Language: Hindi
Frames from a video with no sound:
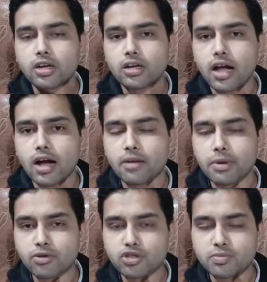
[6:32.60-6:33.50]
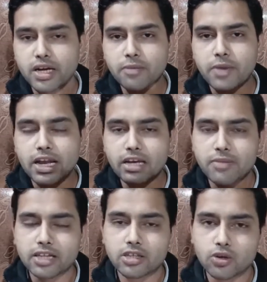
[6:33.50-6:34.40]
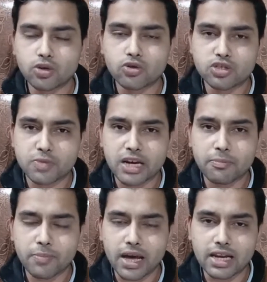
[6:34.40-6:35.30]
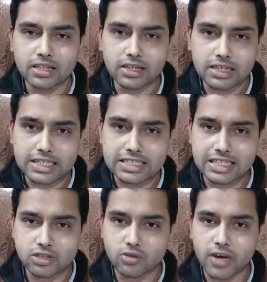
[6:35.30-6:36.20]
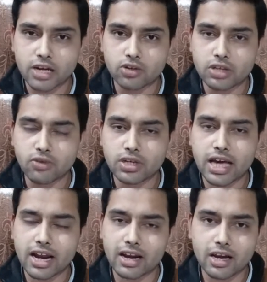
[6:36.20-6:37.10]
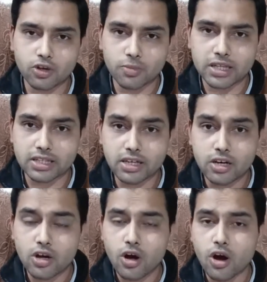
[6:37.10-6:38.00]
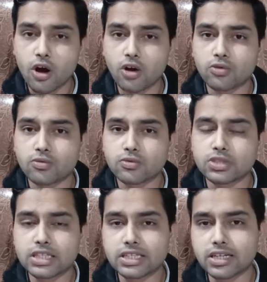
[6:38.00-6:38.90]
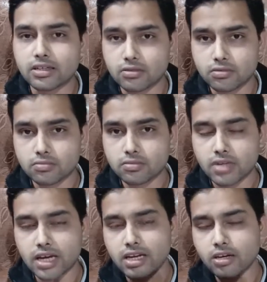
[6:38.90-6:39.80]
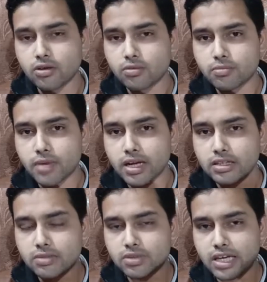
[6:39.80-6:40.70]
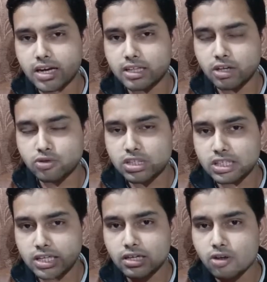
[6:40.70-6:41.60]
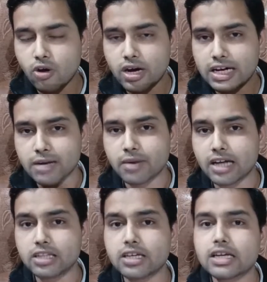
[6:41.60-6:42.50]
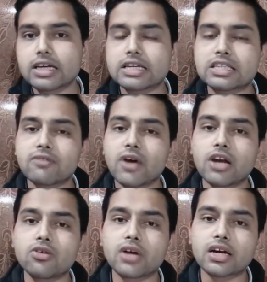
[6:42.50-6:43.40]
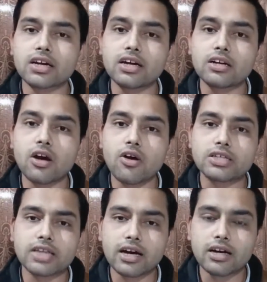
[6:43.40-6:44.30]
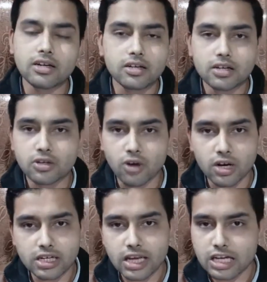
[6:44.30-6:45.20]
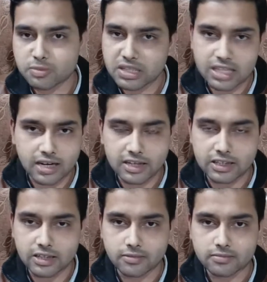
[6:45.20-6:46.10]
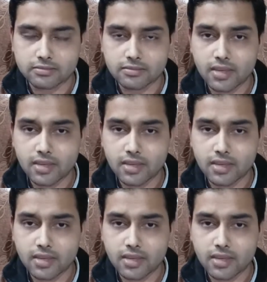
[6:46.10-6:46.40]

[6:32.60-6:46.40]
और अगर मैं कुछ महीने पहले की बात करूं तो कुछ महीने पहले तक इसकी जो वैल्यू थी वो ग्यारह लाख रुपए थी और उसी दिन यानी कि मैंने जब देखा था उसी दिन नौ घंटे बाद इसकी वैल्यू घटकर नौ हजार डॉलर के आसपास आ गई थी